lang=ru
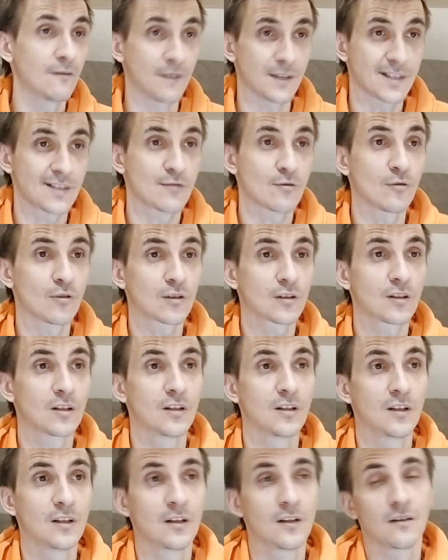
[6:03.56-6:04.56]
восторг,
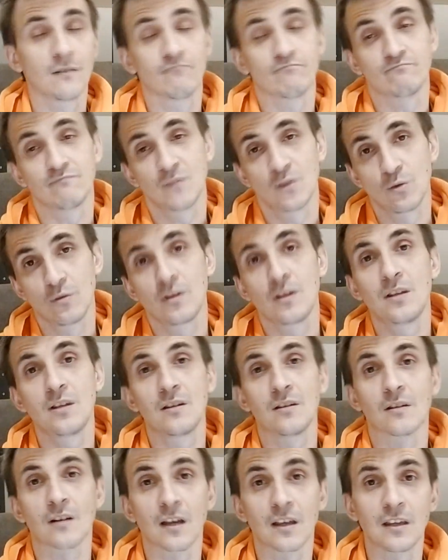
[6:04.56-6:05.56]
ну
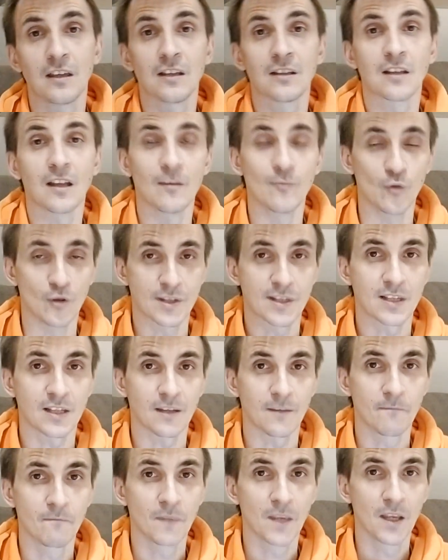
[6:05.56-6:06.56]
и какие-то эмоции.